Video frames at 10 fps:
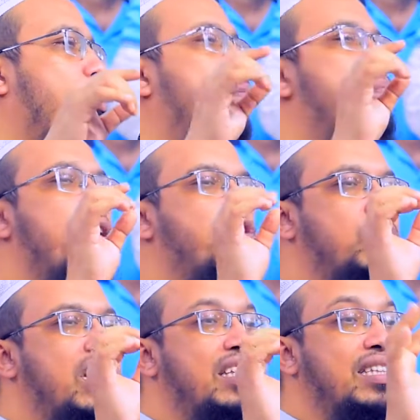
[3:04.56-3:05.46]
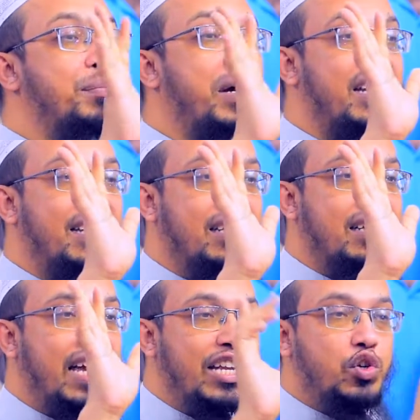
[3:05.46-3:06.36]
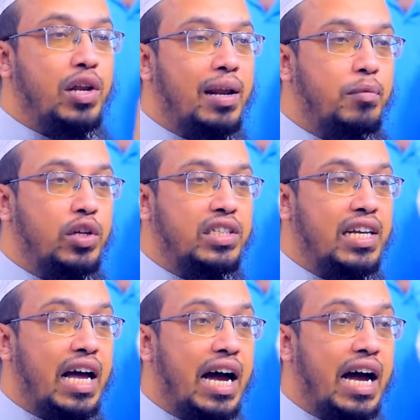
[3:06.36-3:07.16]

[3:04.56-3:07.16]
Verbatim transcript: কম মানুষ থাকতে পারে এই জন্য আল্লাহ বলেছেন